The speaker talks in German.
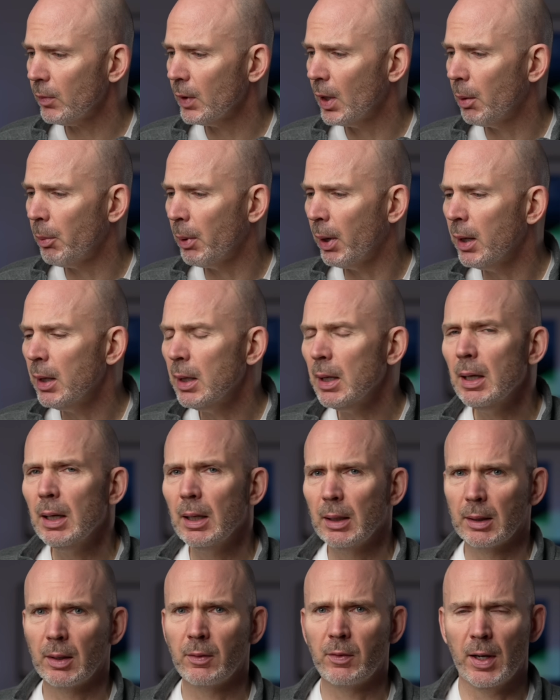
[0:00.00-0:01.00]
Aber
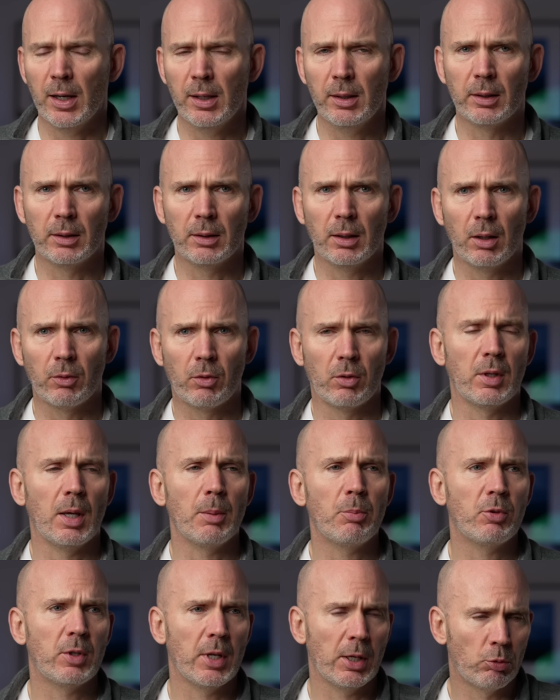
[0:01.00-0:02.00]
ganz ehrlich, also
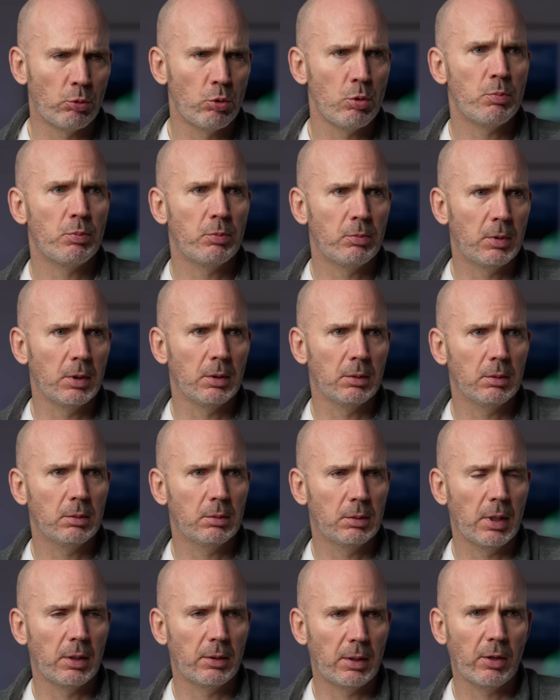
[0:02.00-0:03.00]
selbst der Typ,
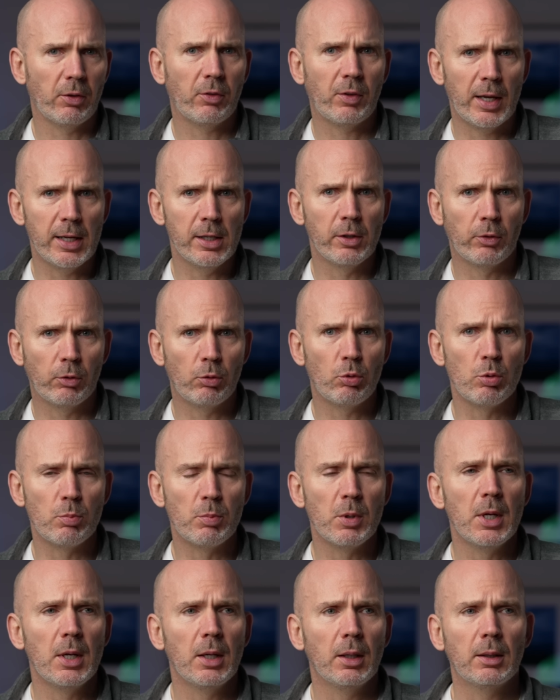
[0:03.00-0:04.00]
der, der Sales-Typ,
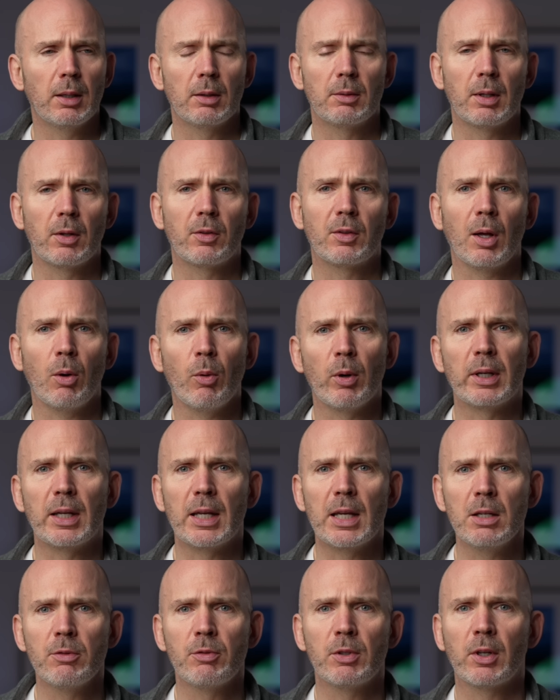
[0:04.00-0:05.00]
das, das, dauert
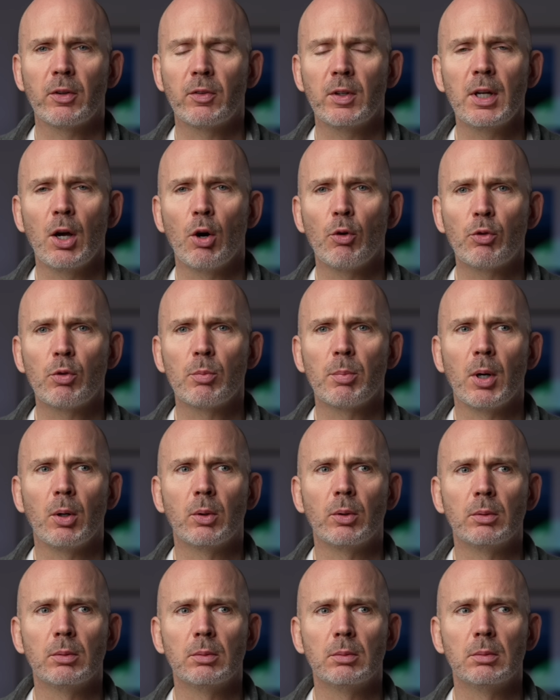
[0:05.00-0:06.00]
ewig, das Ding
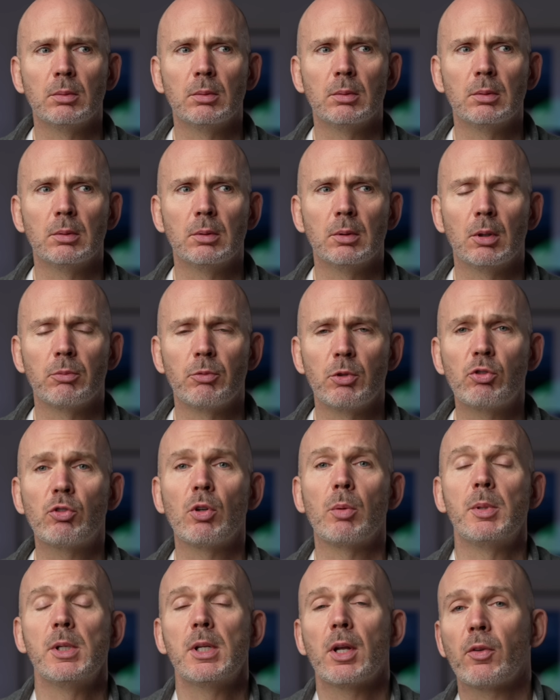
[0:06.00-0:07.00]
aufzubauen. Und wie
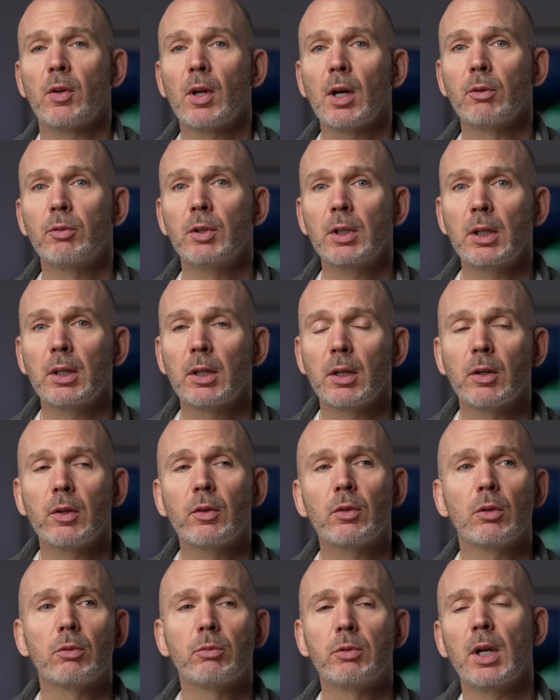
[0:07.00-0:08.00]
stabil das nachher wirklich
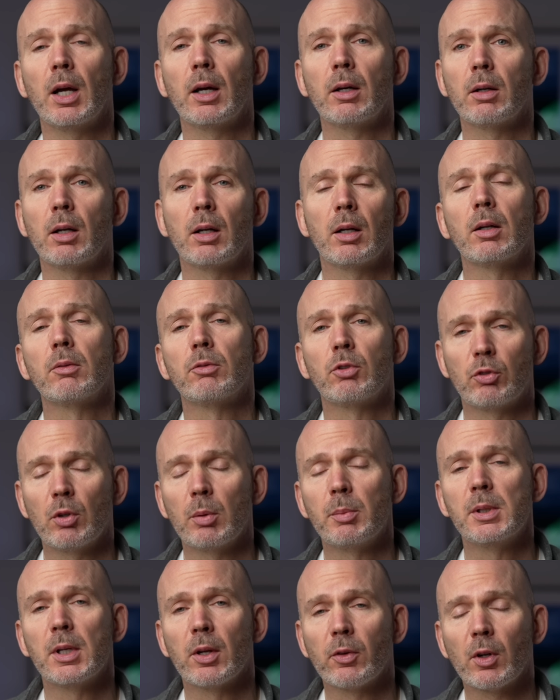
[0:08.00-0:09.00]
ist und wie lange, wie
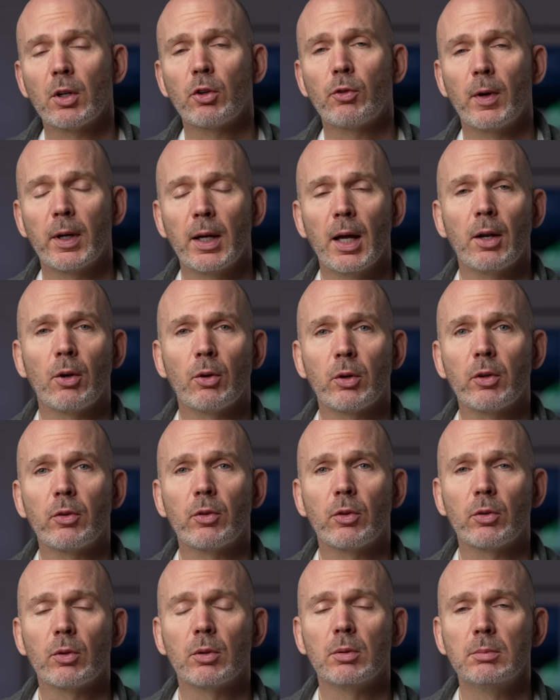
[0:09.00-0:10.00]
stabil das nach zwei Jahren noch ist
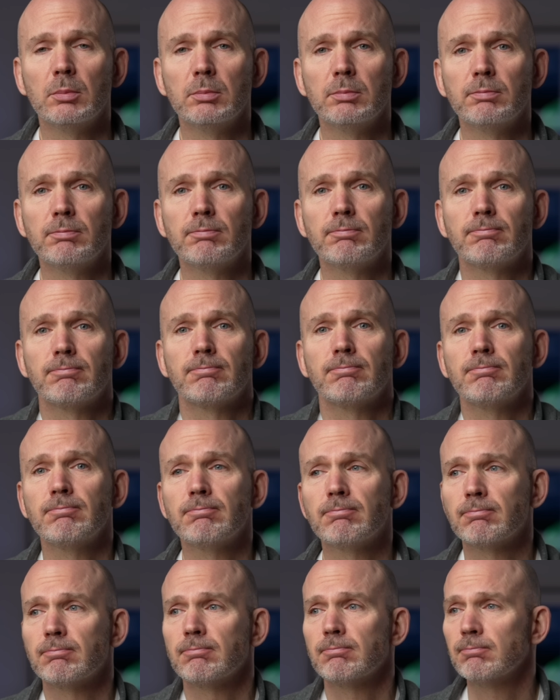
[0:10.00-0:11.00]
und so. Hm,
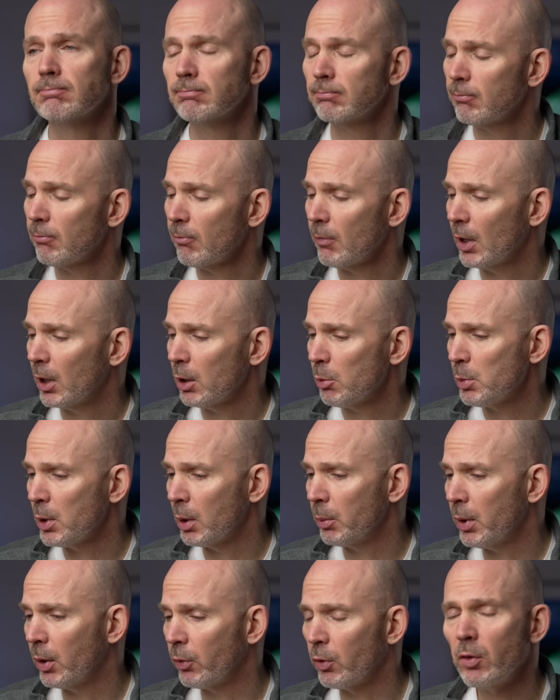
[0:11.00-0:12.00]
mhm. ich bin
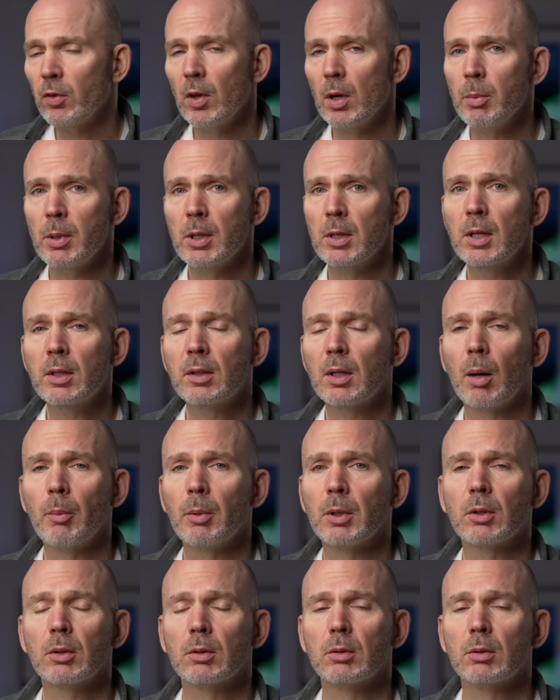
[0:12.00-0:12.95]
damit, also ich sehe mich nicht damit,